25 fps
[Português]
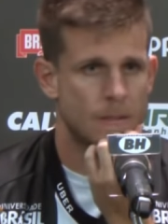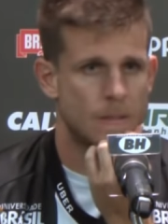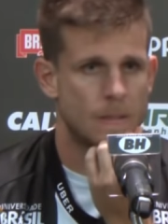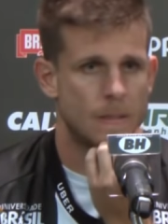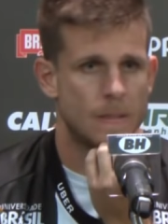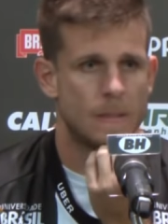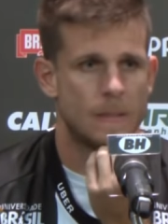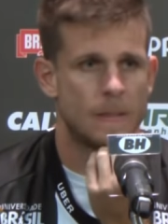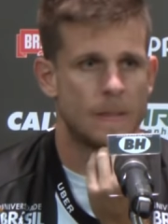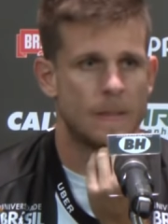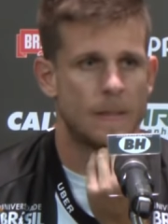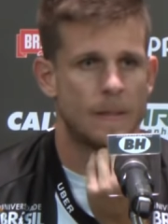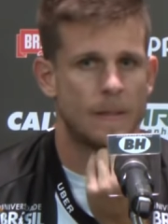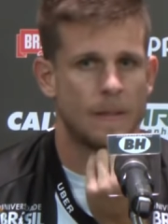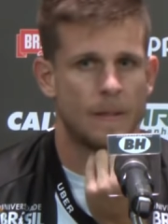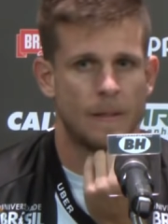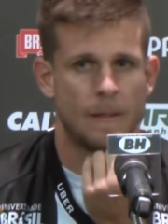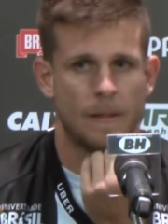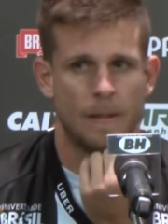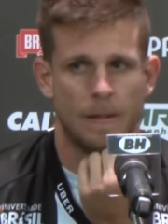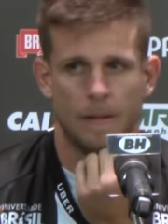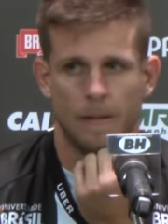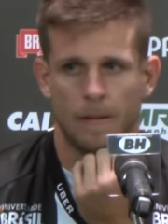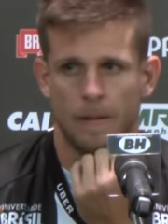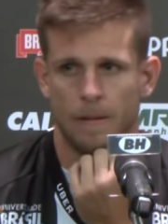
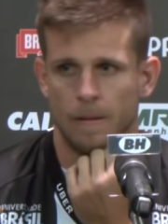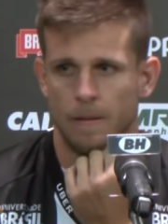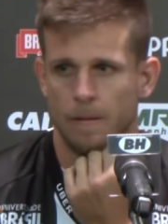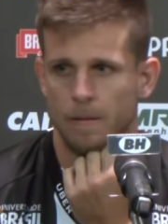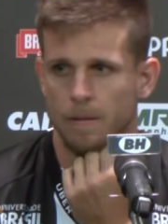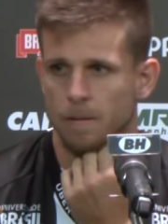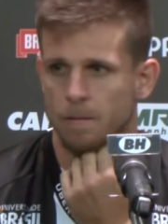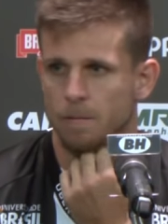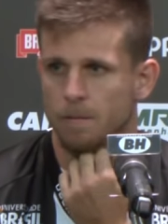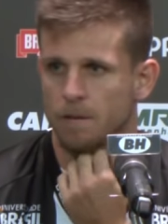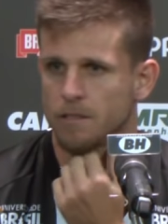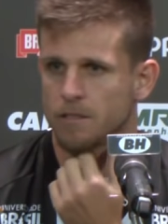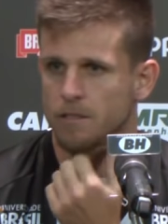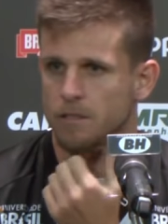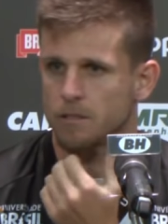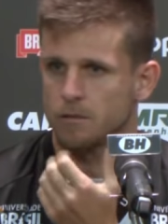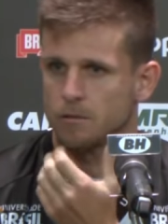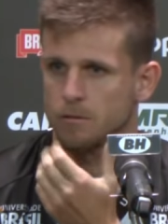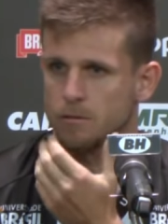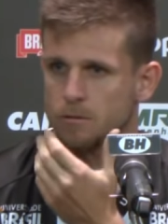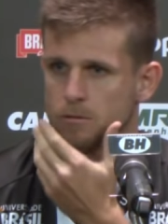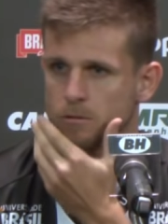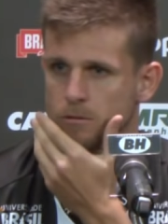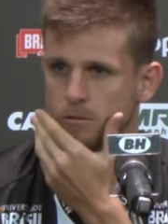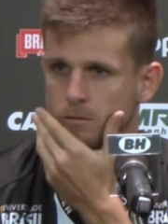É, eu acho que
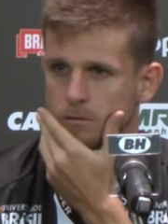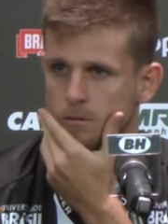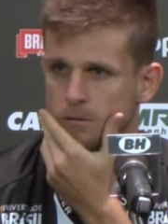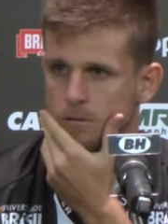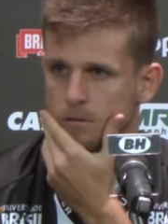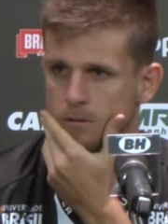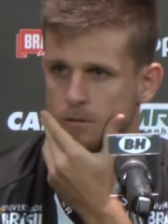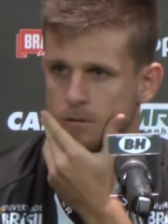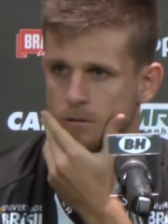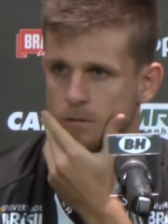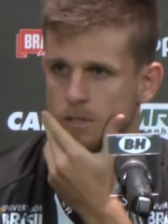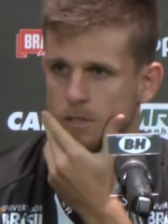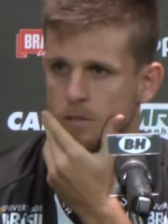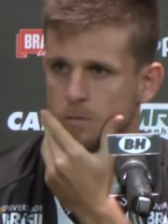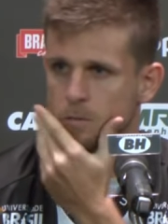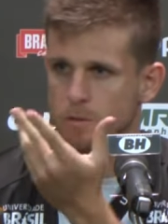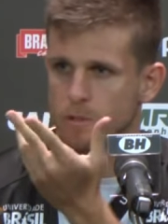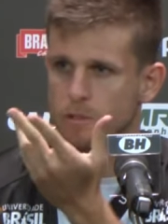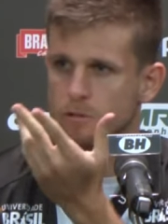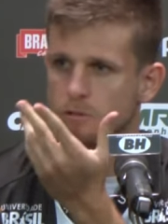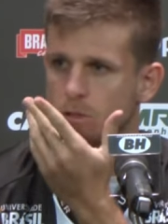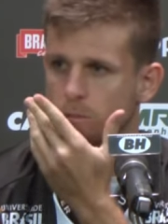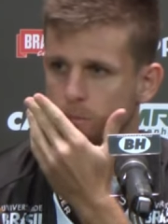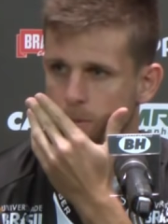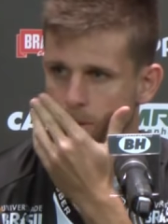todo
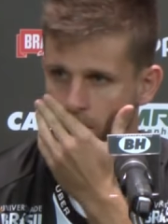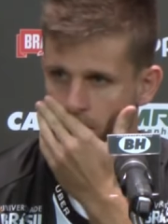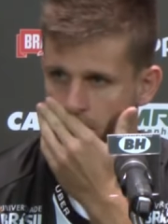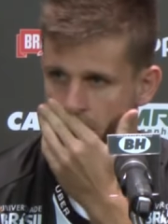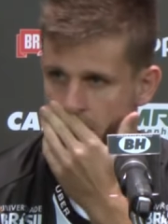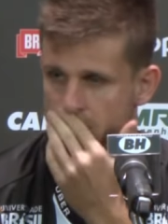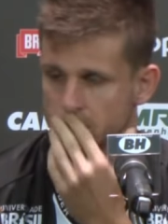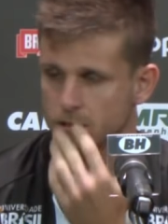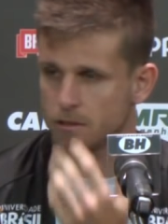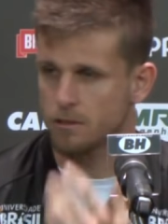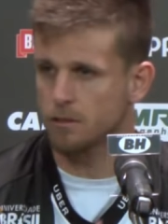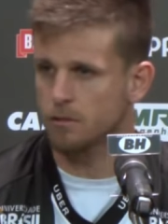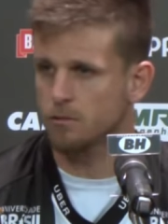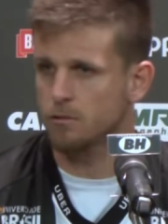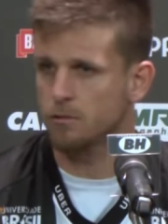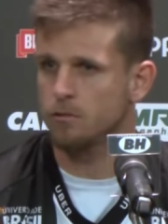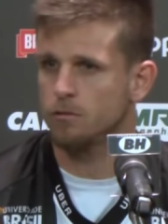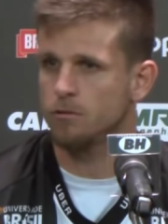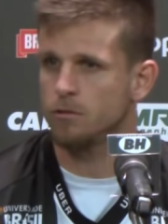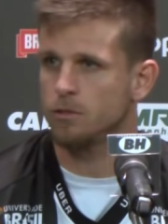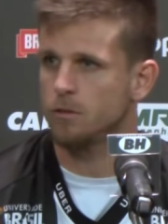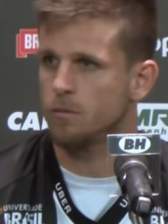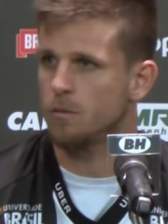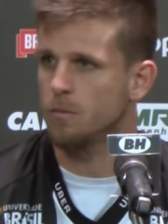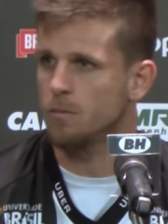respondendo a sua pergunta, acho que
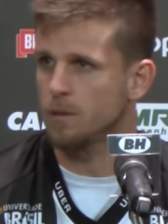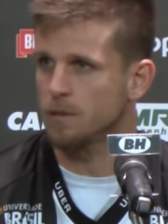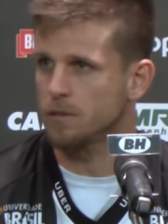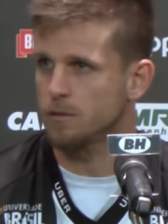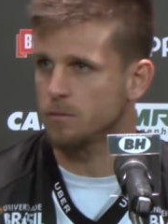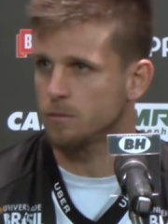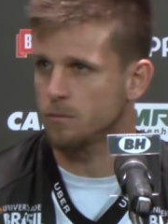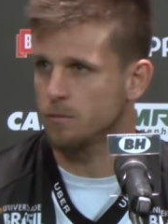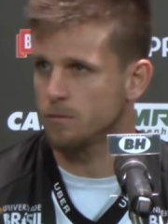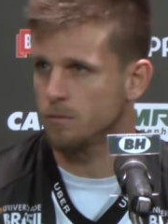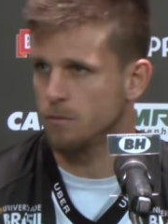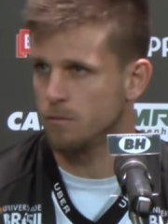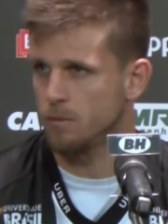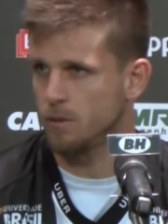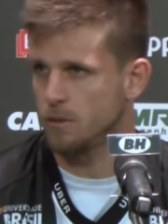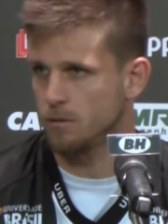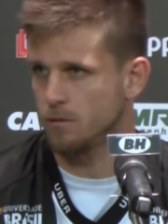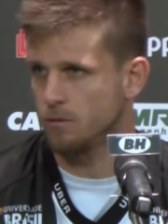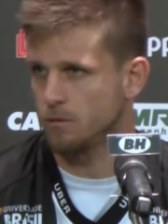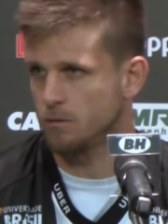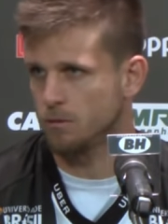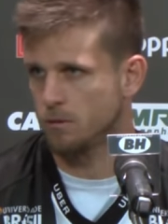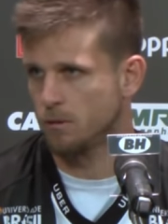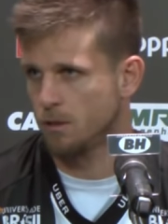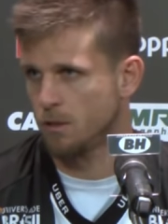todo time passa por um
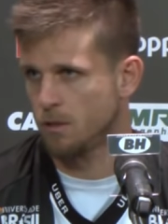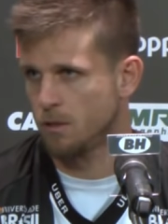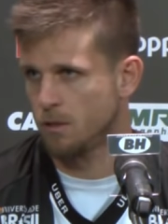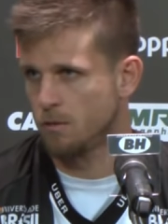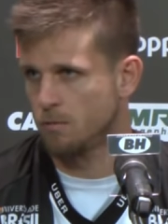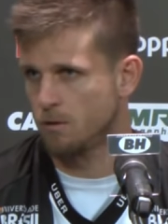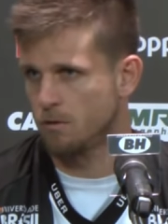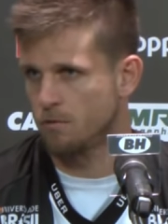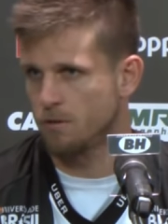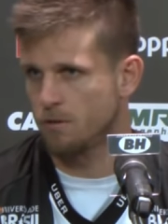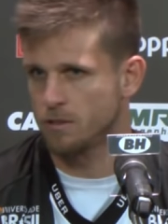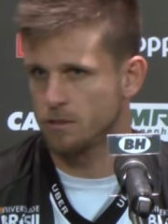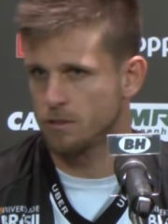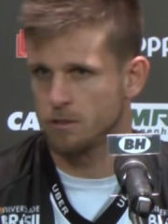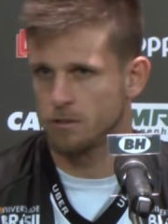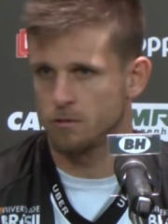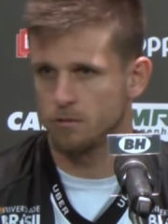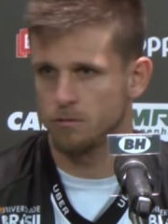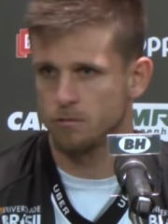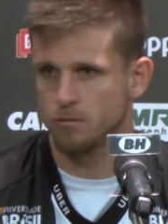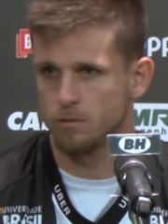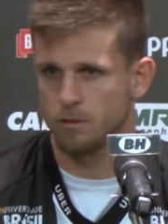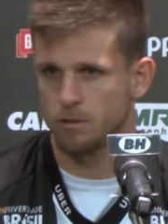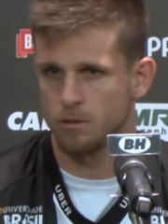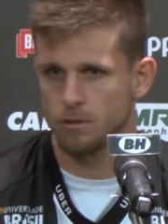momento uma fase
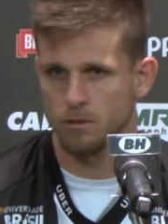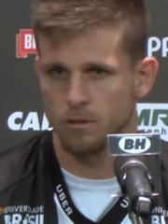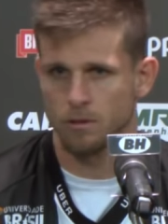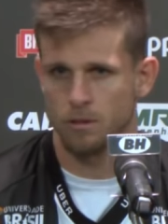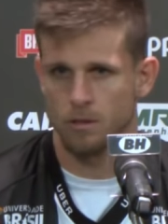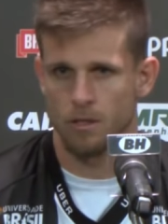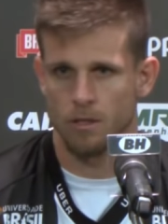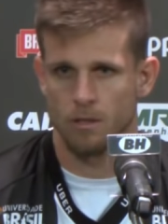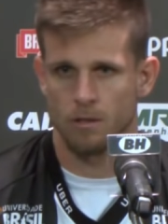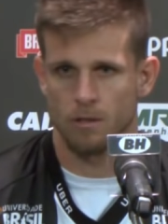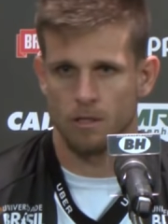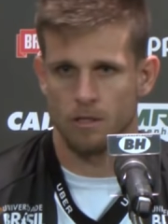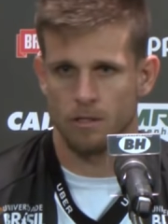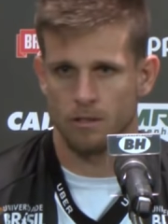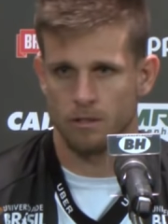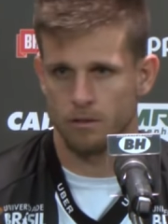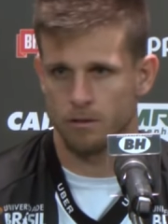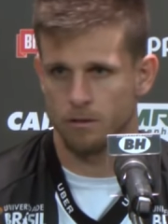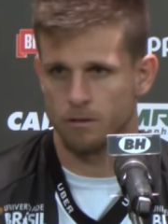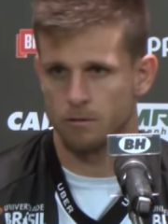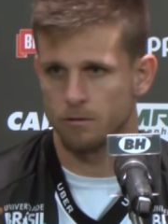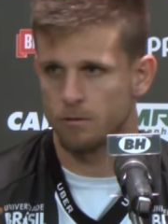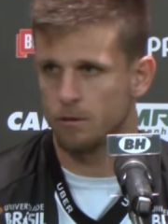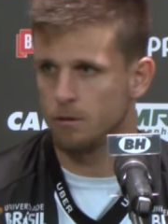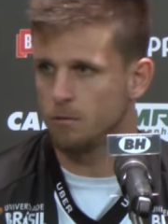ruim. Acho que
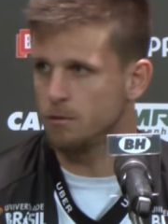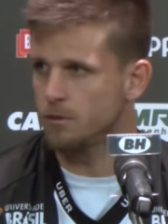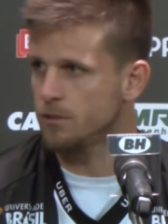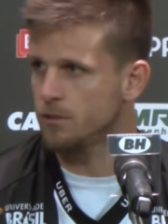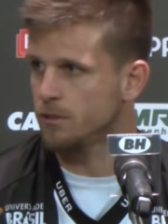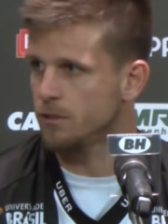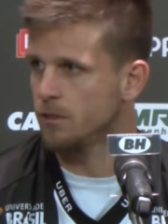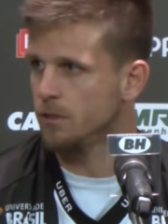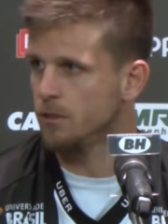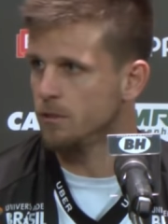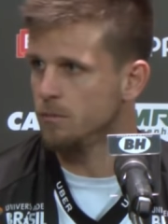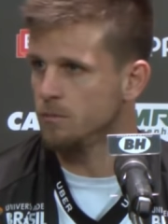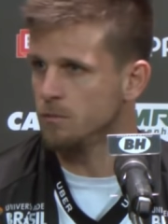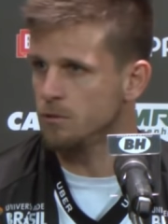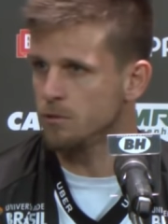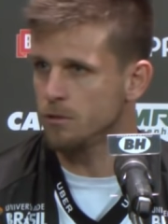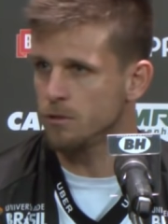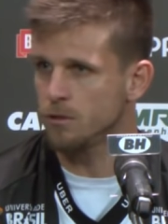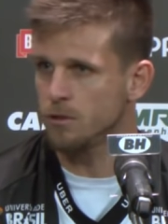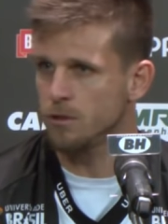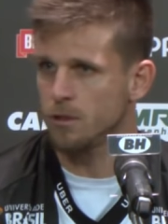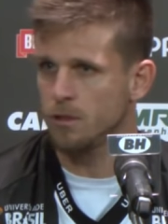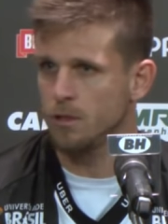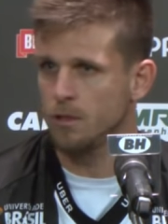não, não estamos.